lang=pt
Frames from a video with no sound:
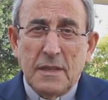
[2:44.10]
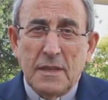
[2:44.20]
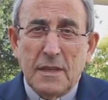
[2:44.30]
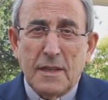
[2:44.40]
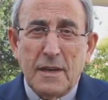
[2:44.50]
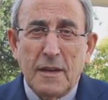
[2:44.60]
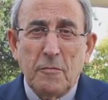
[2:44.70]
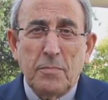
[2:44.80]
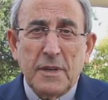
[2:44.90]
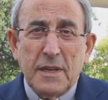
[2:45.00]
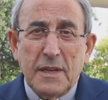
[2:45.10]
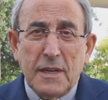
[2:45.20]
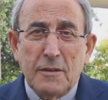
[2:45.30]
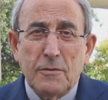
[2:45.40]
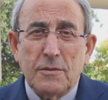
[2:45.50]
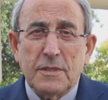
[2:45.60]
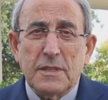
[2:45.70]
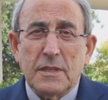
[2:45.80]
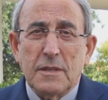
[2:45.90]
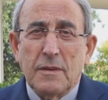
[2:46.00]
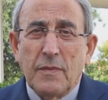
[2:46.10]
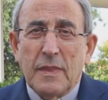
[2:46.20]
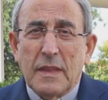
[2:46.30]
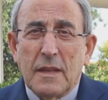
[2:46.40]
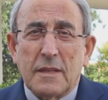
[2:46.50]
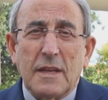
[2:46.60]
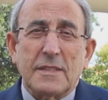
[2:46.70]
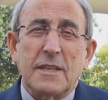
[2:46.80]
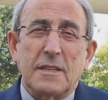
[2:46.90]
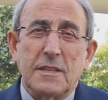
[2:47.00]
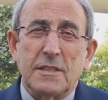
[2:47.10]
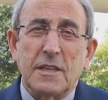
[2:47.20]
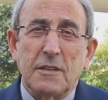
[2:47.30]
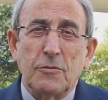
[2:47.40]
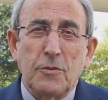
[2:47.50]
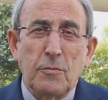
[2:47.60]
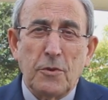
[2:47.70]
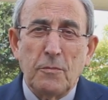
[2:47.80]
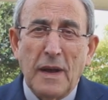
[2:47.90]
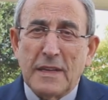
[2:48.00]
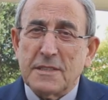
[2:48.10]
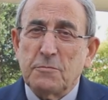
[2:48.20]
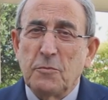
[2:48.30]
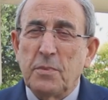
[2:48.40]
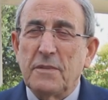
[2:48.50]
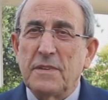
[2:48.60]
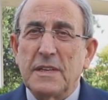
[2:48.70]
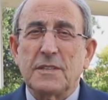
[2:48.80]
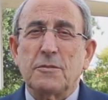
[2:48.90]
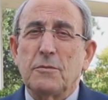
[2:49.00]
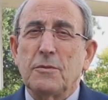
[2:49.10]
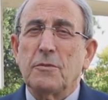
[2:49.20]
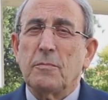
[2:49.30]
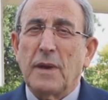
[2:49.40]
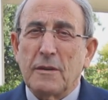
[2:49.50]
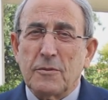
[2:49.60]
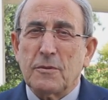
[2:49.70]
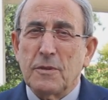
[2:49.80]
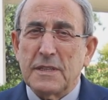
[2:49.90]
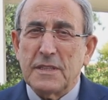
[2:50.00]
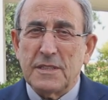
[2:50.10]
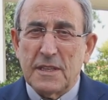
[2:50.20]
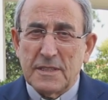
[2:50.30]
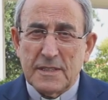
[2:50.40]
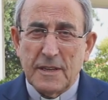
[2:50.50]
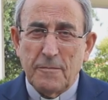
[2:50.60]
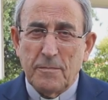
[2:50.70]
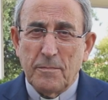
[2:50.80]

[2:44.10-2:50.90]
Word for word: e entrarão peregrinos até se atingir o número máximo previsto no plano de contingência.